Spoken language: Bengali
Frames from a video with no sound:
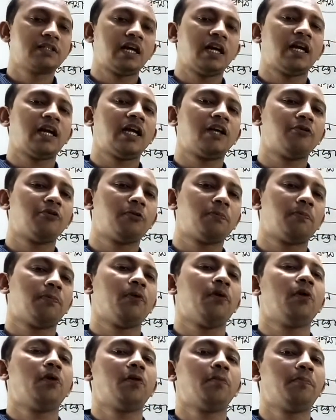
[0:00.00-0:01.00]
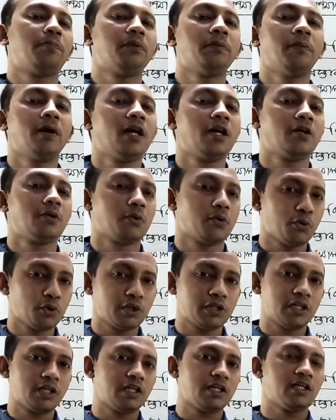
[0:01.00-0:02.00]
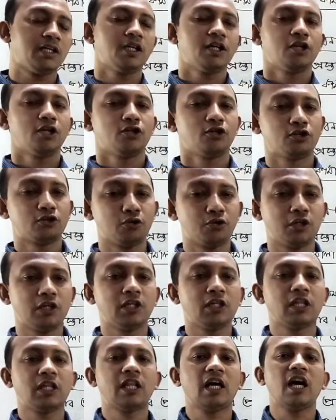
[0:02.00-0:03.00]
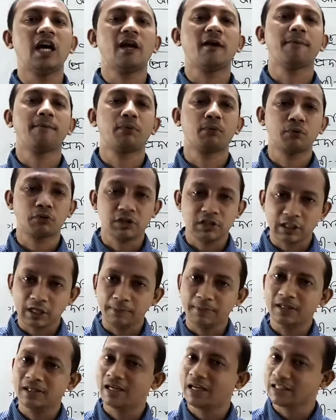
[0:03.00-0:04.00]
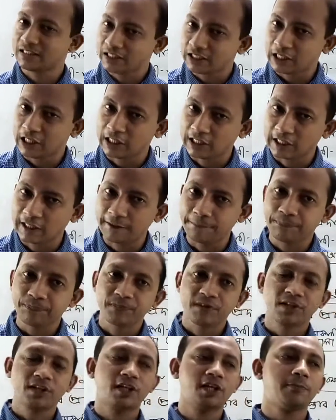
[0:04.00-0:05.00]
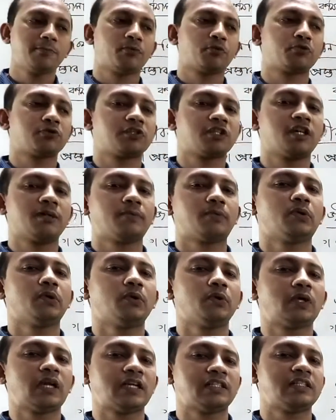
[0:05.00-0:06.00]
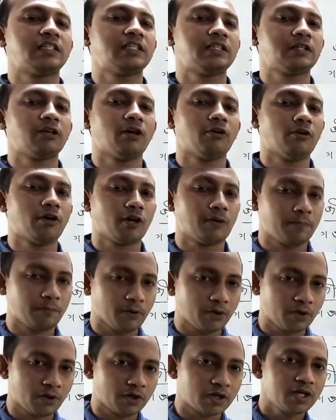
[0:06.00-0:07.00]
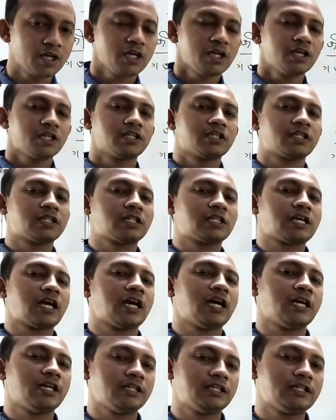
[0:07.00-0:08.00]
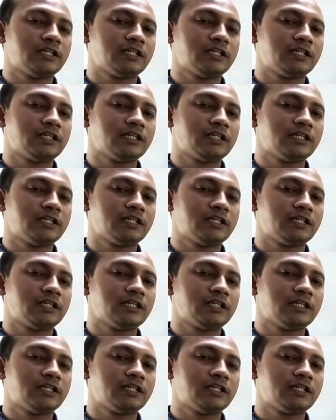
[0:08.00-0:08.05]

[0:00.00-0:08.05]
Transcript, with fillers: জানানোর পর বিমা গ্রহীতা যদি তার প্রস্তাবে রাজি থাকে এই প্রস্তাবগুলো রাজি হওয়ার পর সায়